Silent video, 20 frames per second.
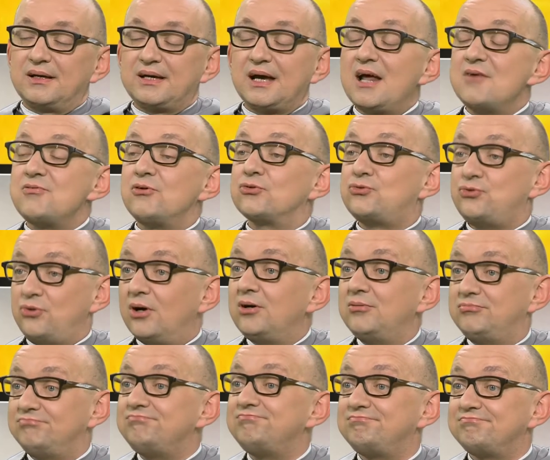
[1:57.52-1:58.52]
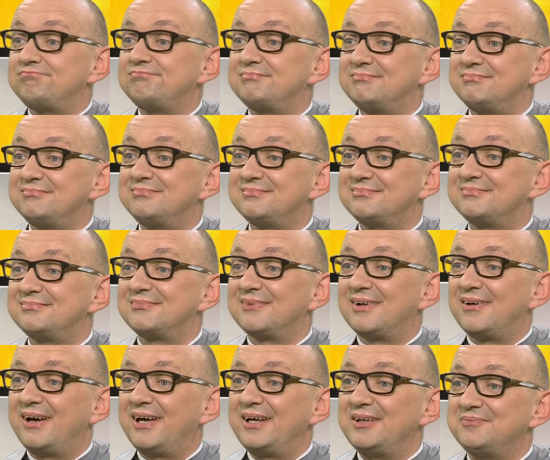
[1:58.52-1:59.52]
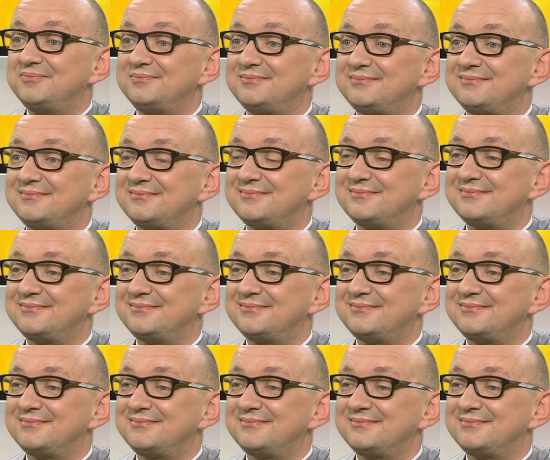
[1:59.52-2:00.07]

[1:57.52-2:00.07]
quelle aventure Quelle aventure Alors elle est née